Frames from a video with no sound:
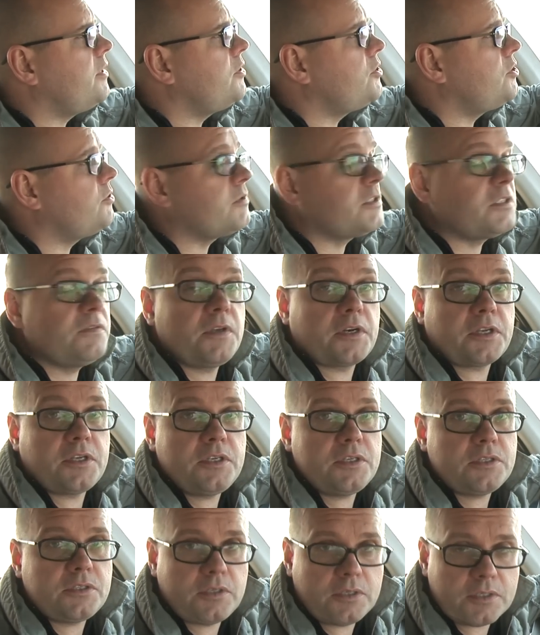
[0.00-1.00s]
ничего
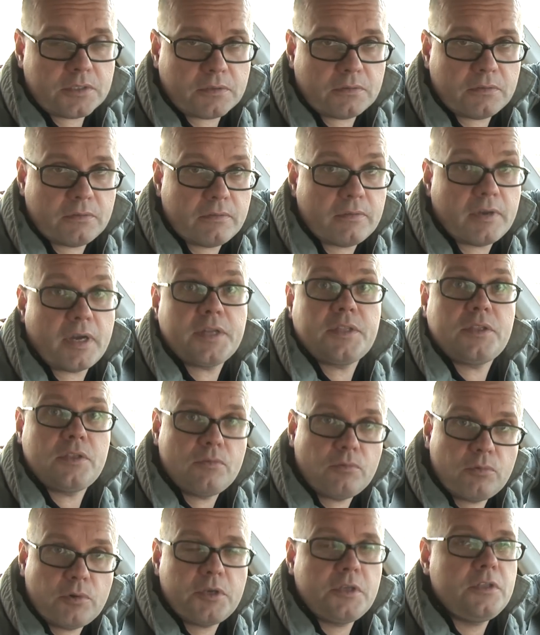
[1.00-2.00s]
сверхъестественного от
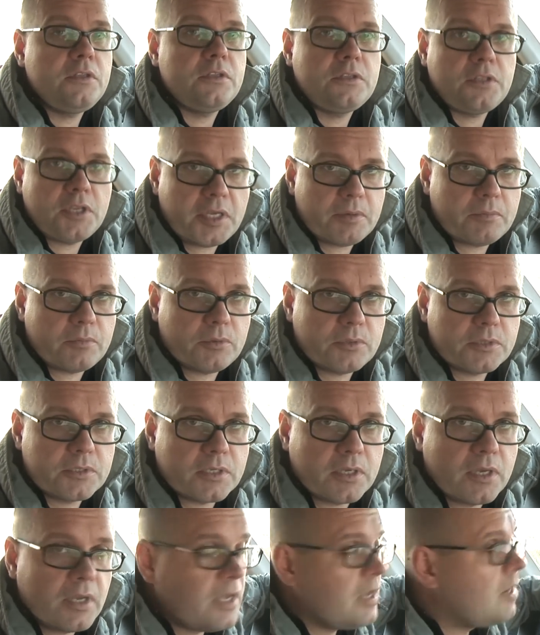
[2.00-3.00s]
него и не
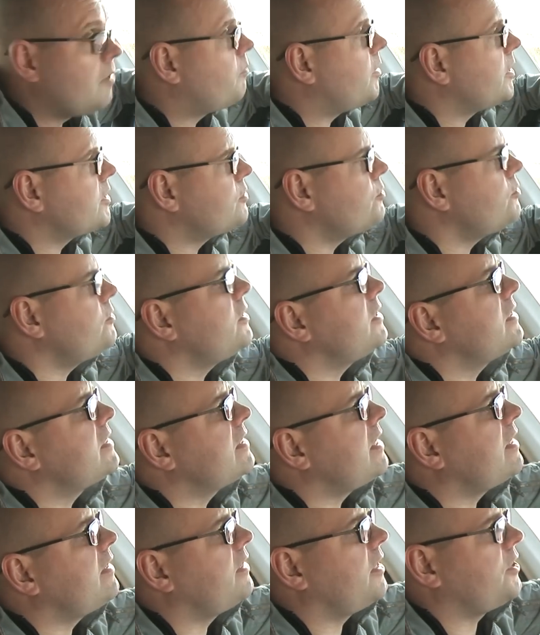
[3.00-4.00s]
требуется. По сути,
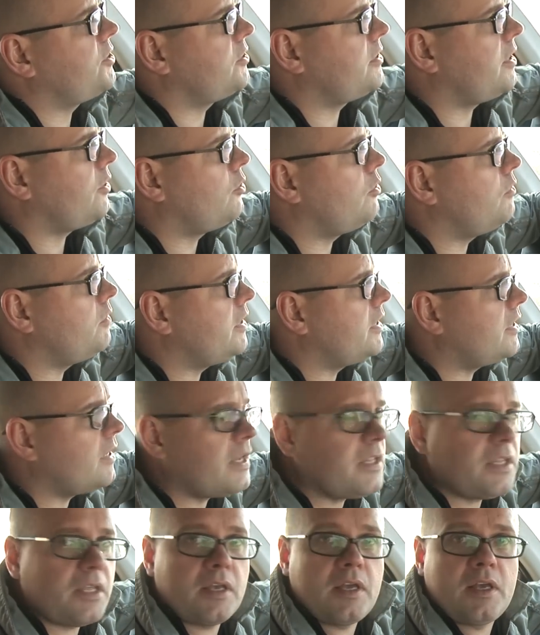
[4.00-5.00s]
задача такого
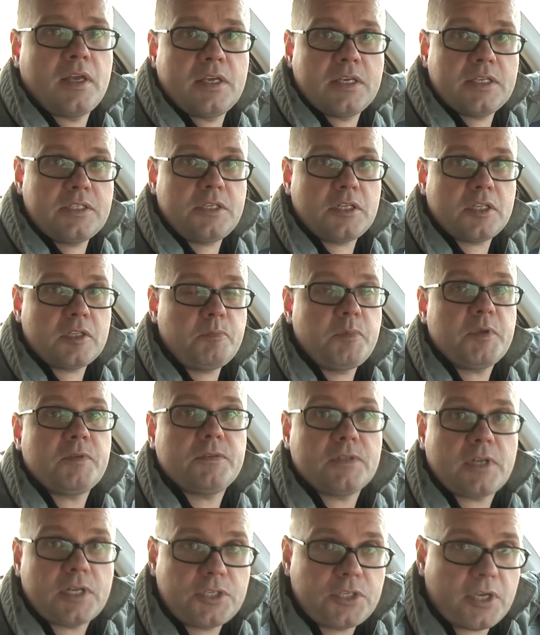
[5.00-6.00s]
экрана – сделать
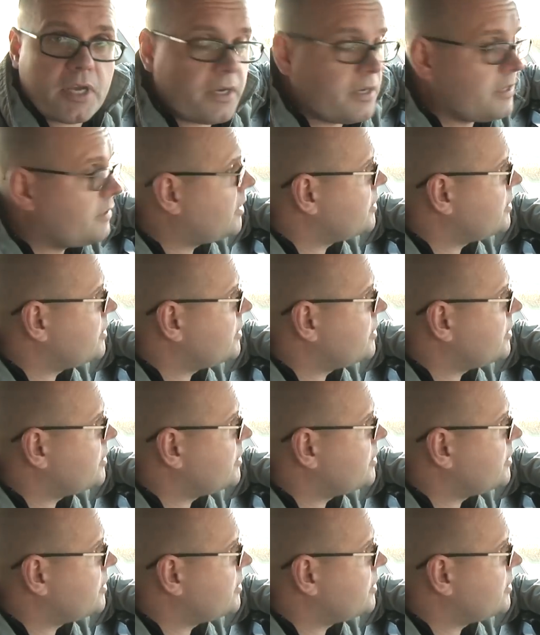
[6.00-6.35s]
первоначальные